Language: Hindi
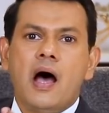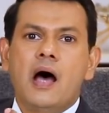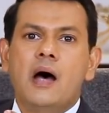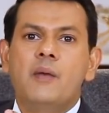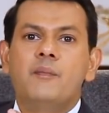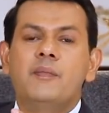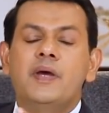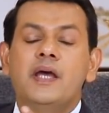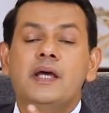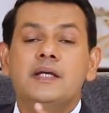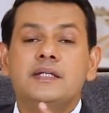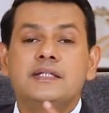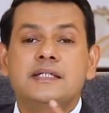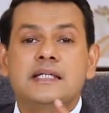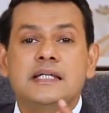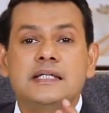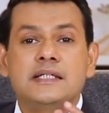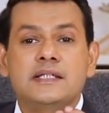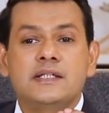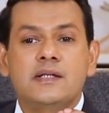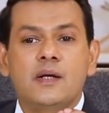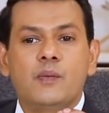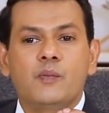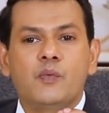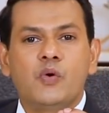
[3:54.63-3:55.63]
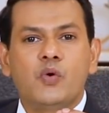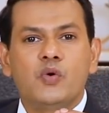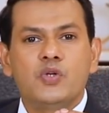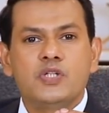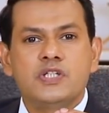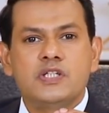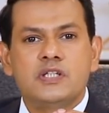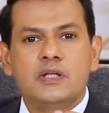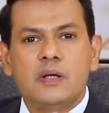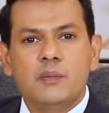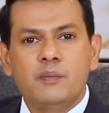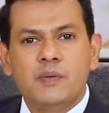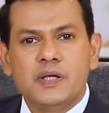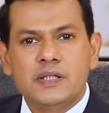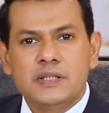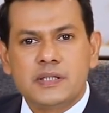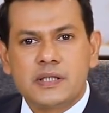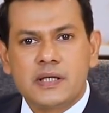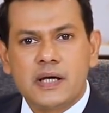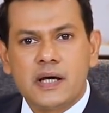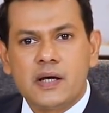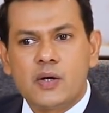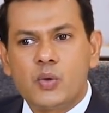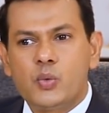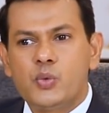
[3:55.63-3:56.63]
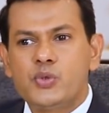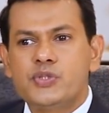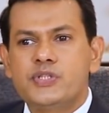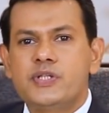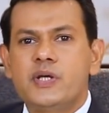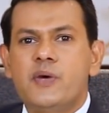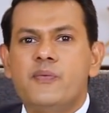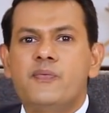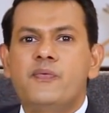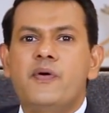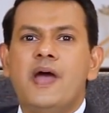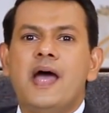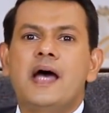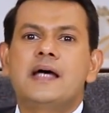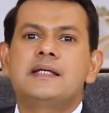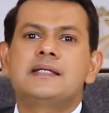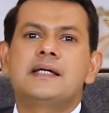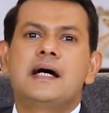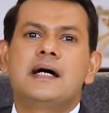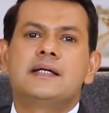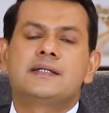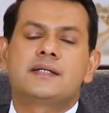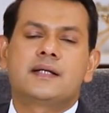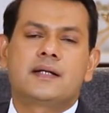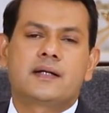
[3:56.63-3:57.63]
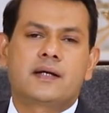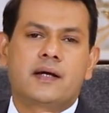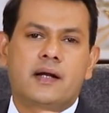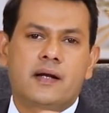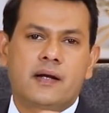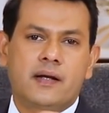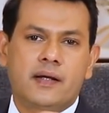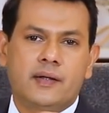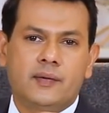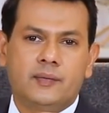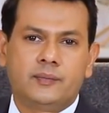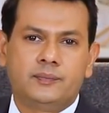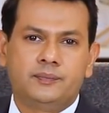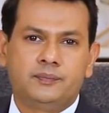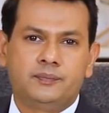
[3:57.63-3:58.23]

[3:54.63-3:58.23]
हमें सिस्टम को समझकर उससे फैज़ हासिल करने